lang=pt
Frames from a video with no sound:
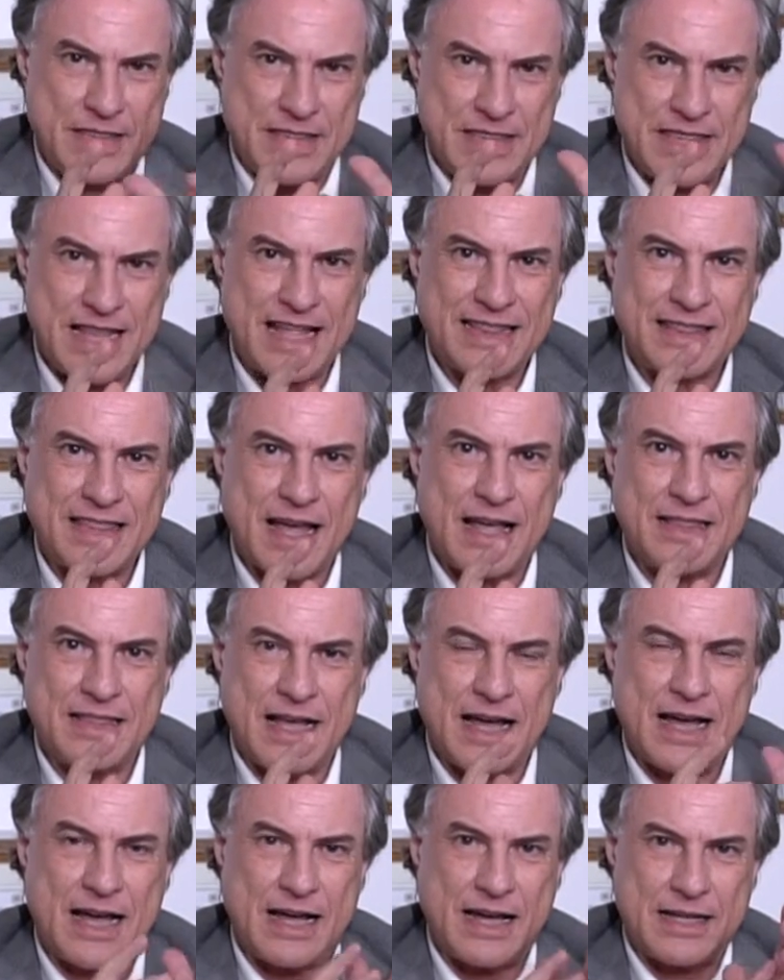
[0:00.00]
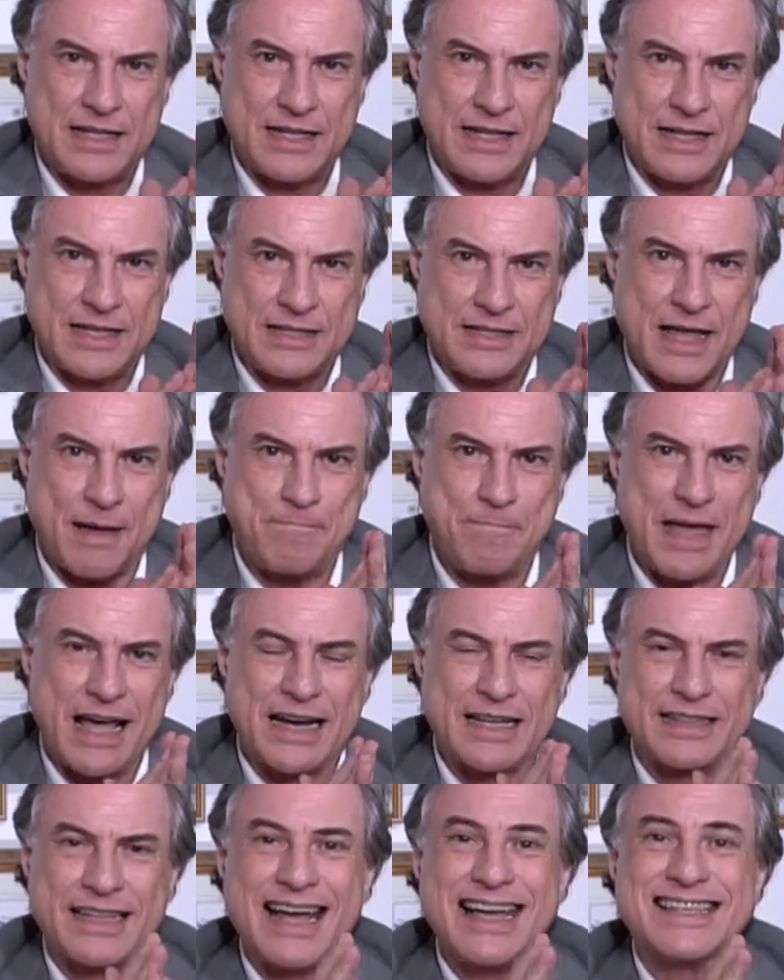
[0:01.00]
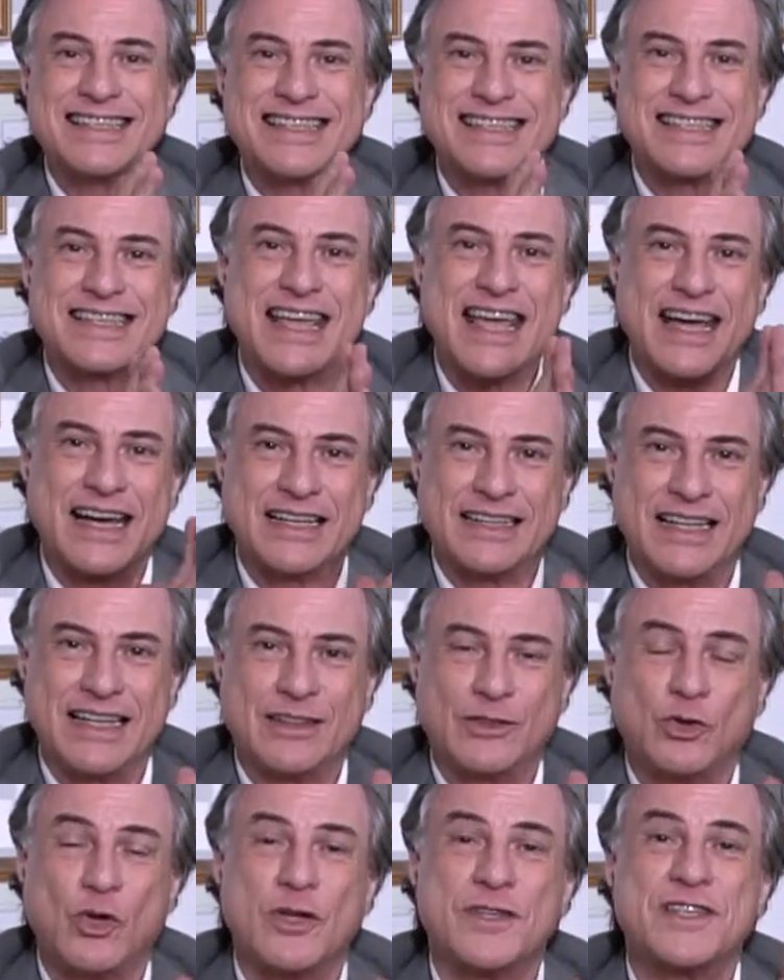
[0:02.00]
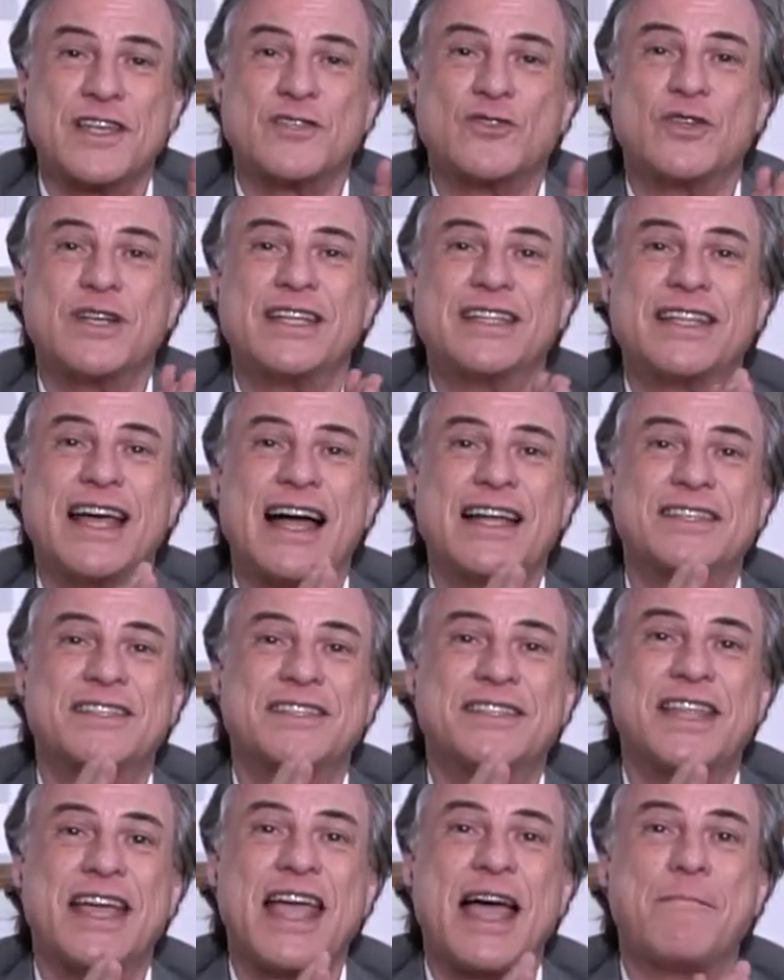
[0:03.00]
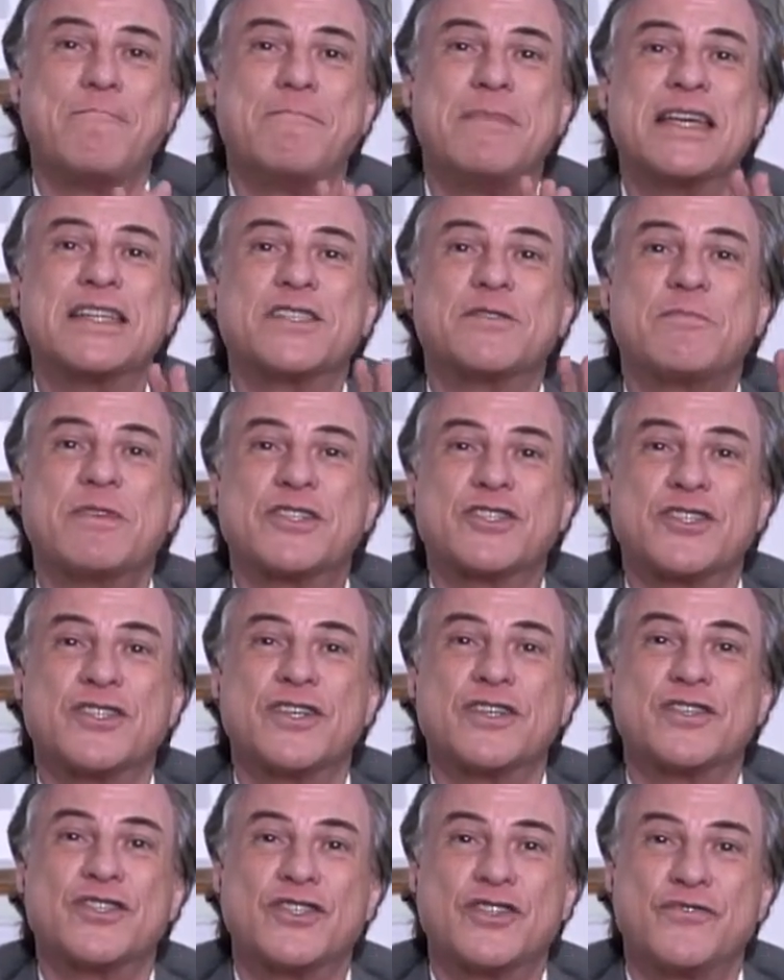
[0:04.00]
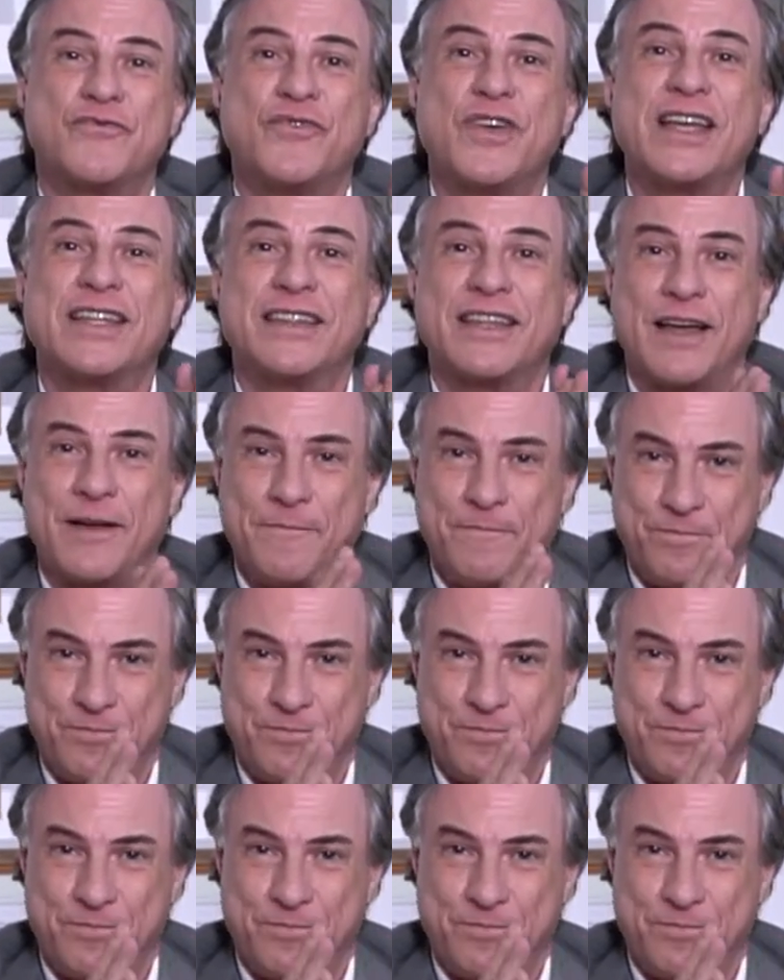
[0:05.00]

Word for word: na, na tabela da esquerda, todas as unidades têm a mesma chance de venda.